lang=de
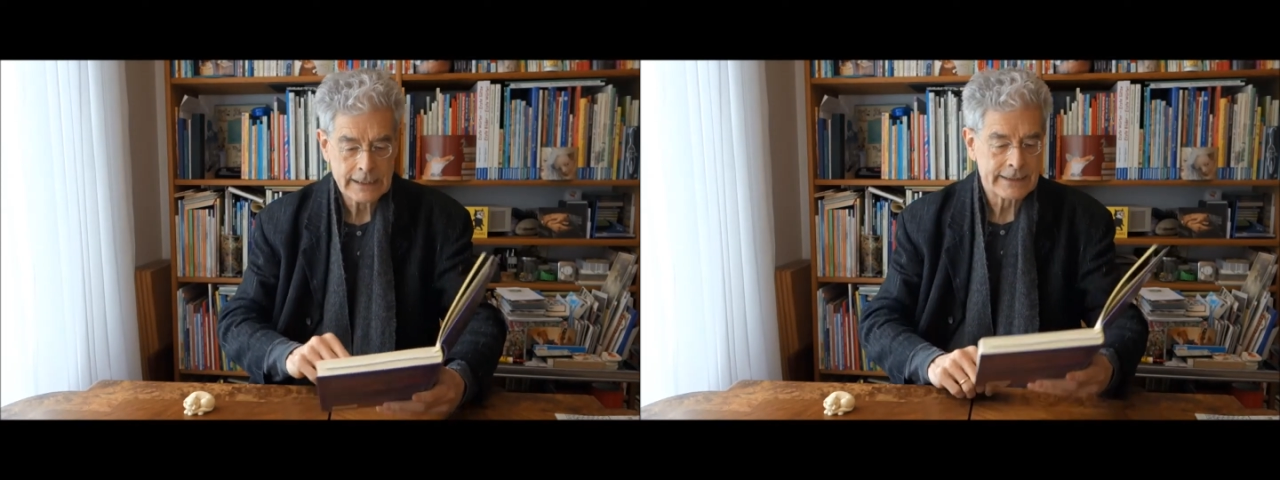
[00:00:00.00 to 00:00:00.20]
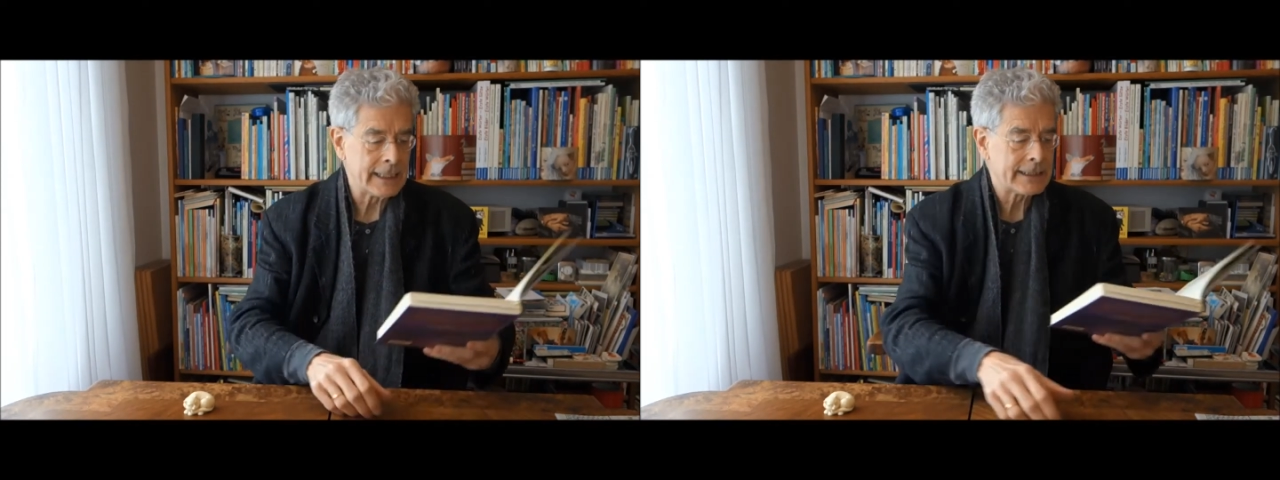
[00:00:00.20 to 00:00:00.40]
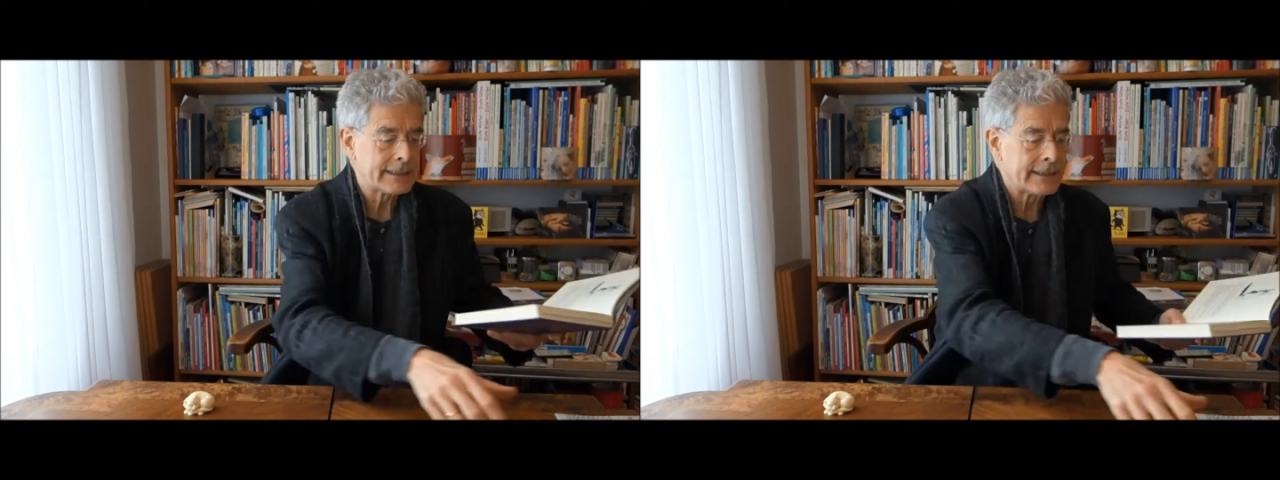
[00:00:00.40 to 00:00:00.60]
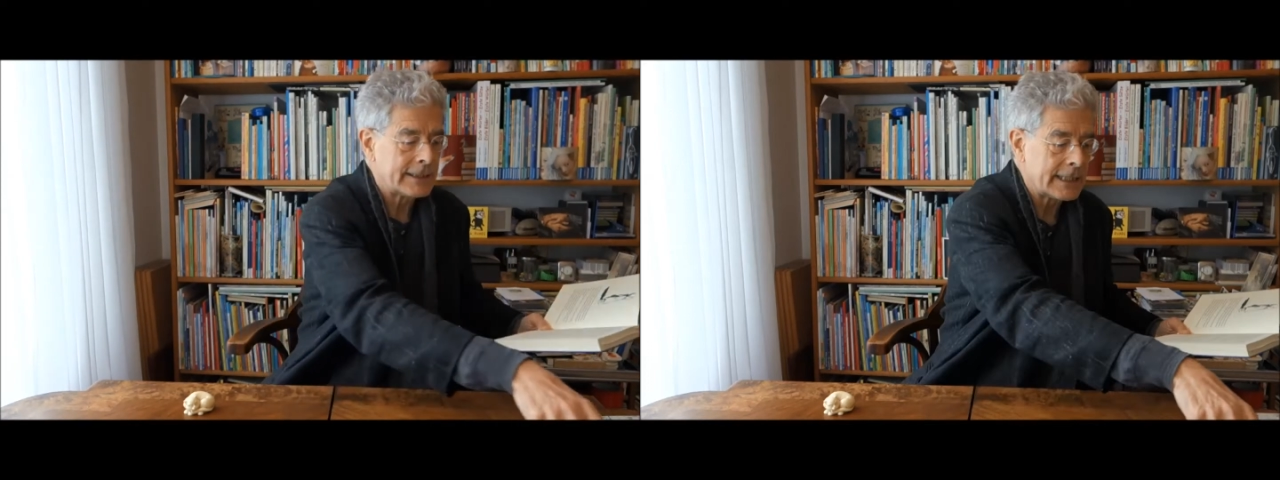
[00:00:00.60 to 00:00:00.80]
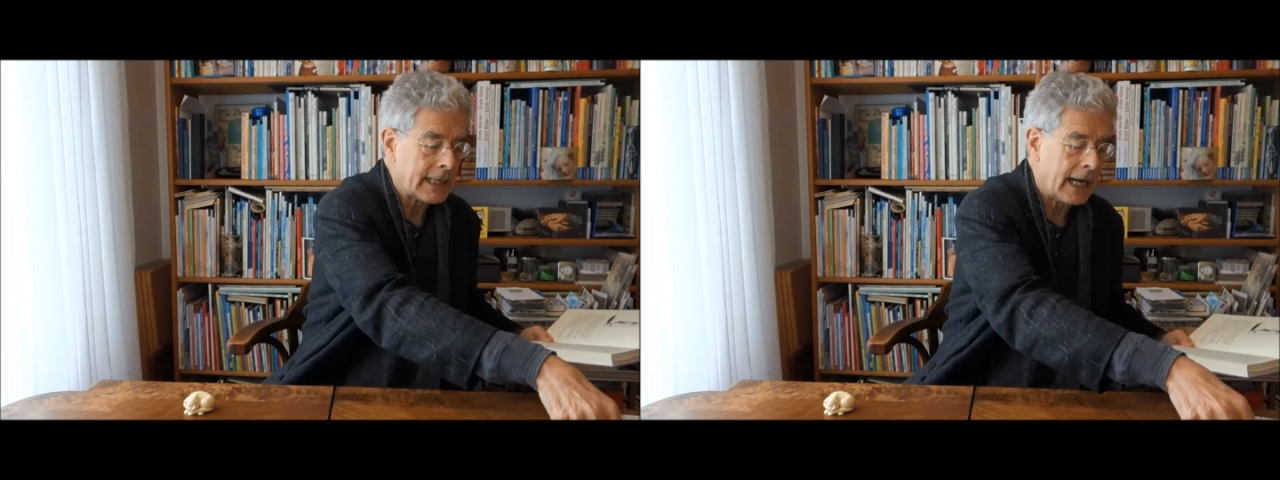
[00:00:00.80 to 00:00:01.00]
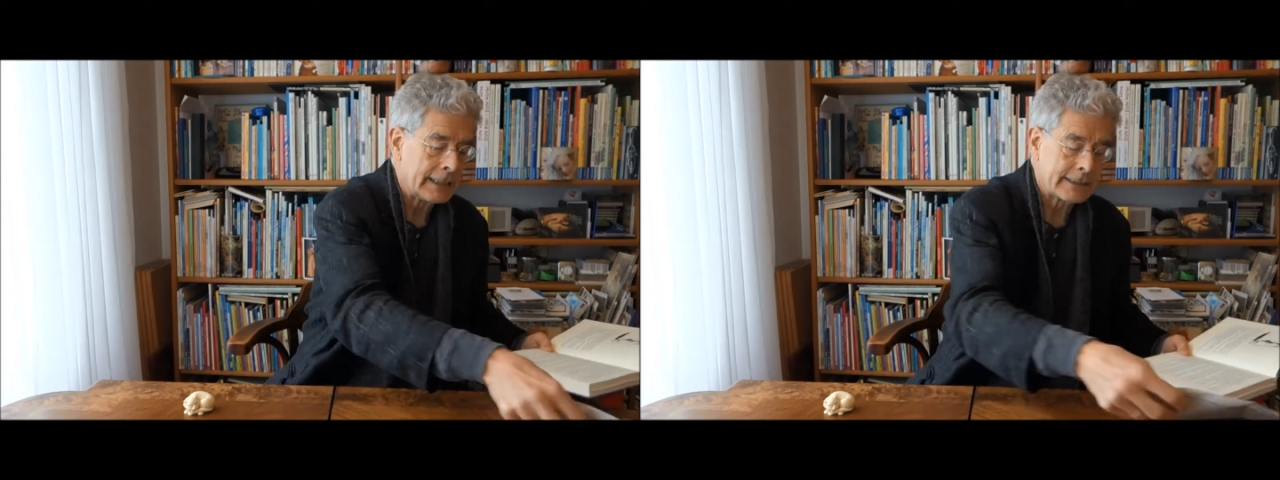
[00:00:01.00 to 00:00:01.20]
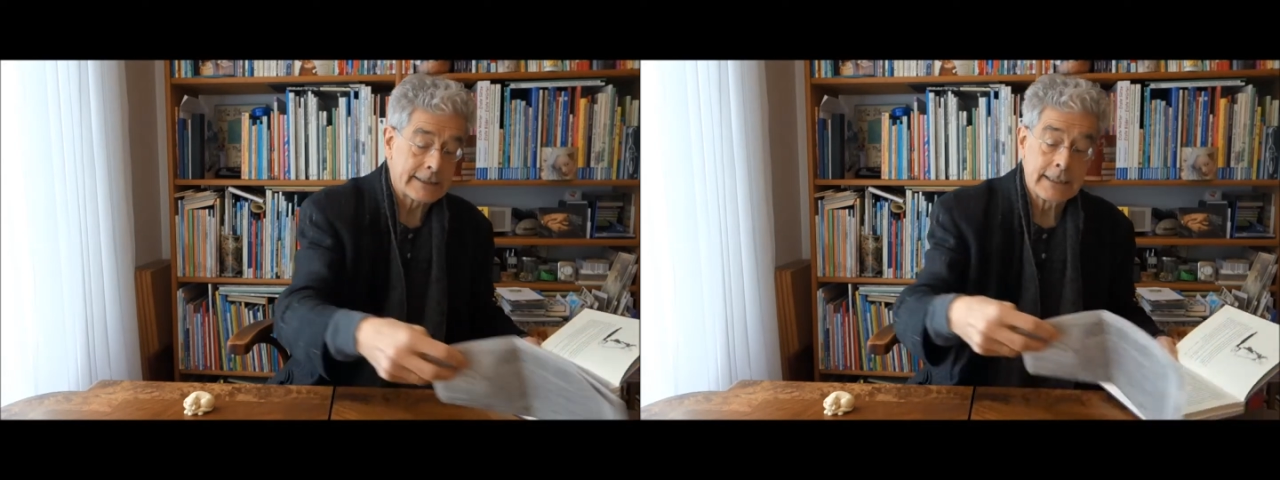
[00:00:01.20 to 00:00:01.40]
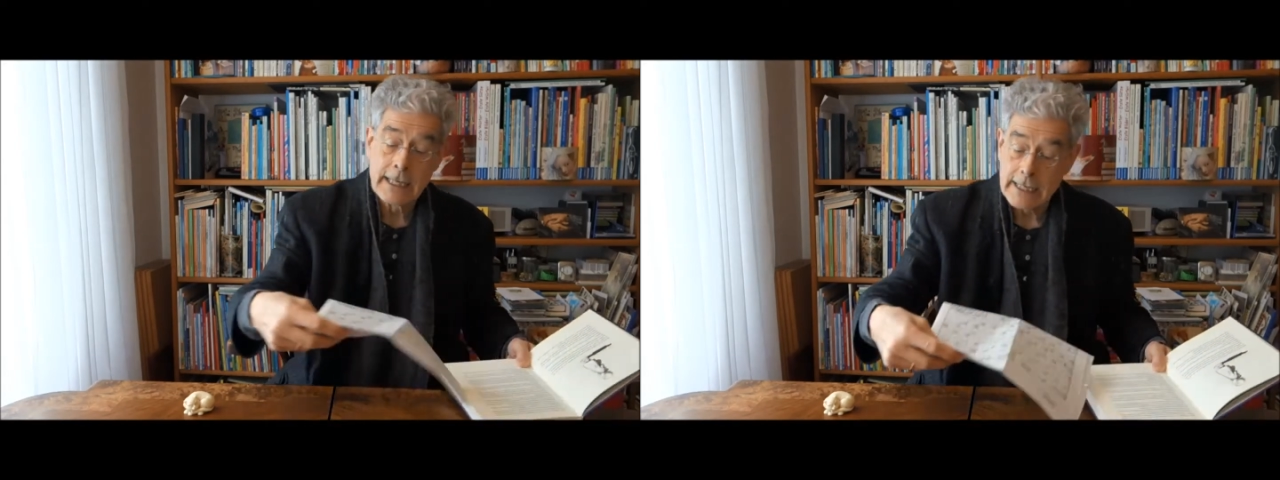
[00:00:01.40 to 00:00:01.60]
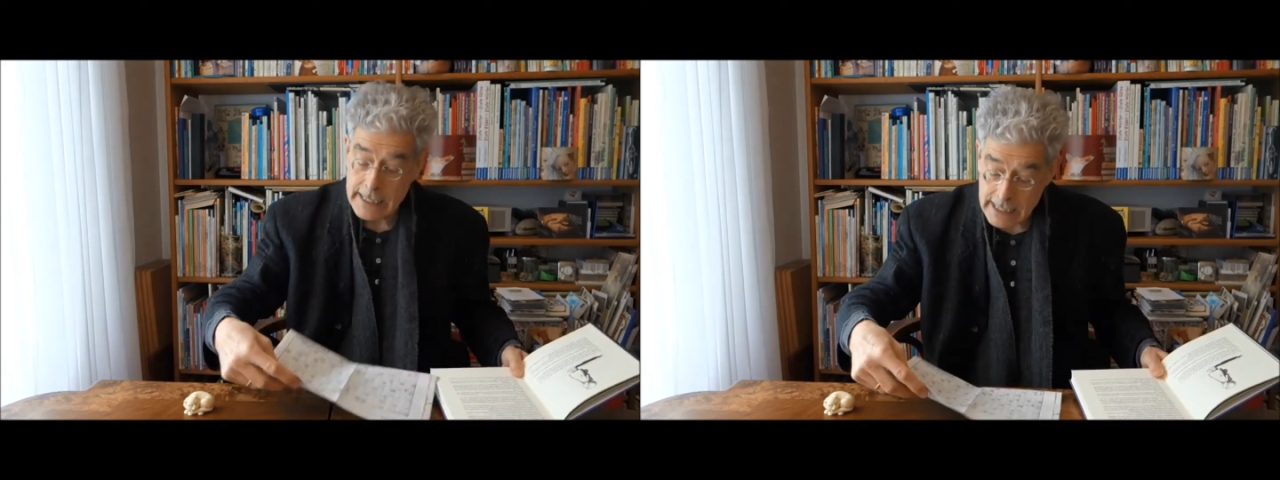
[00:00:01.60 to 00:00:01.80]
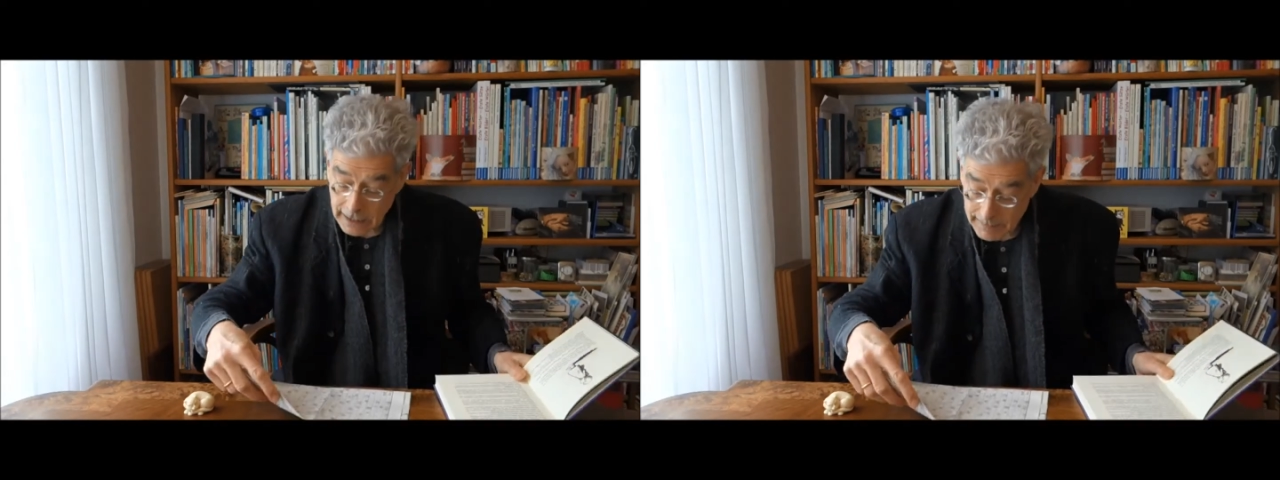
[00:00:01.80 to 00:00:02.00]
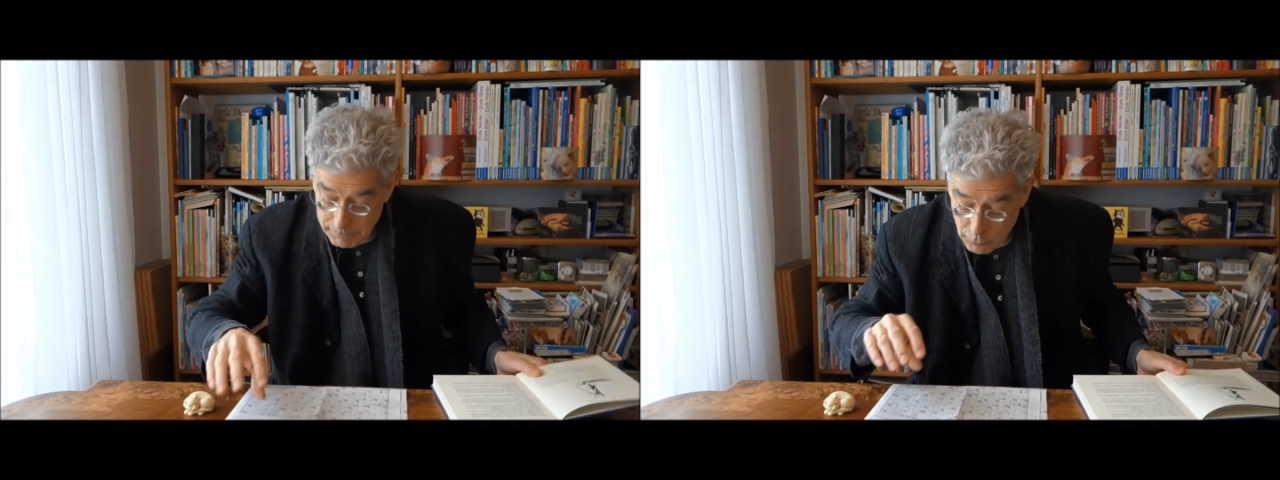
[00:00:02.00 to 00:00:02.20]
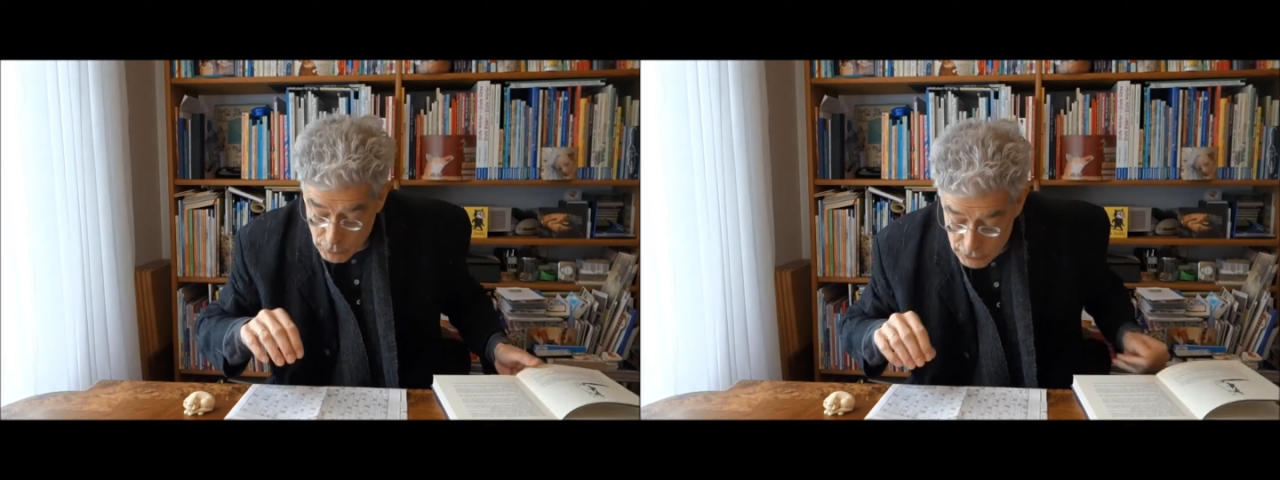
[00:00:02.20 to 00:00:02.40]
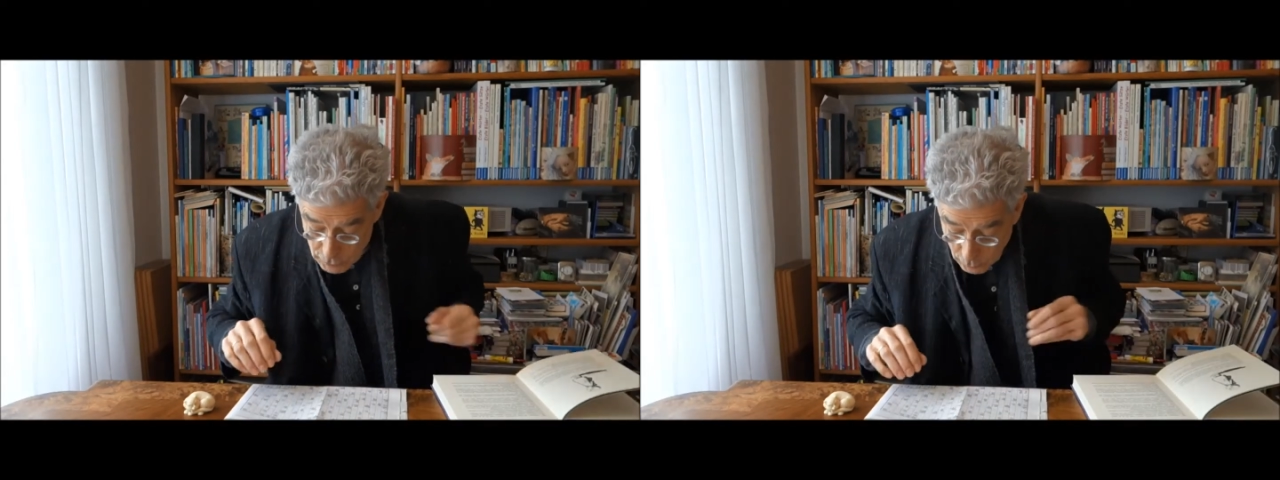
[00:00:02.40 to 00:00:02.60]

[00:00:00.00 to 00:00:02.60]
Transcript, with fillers: setzte sich ans Lehrerpult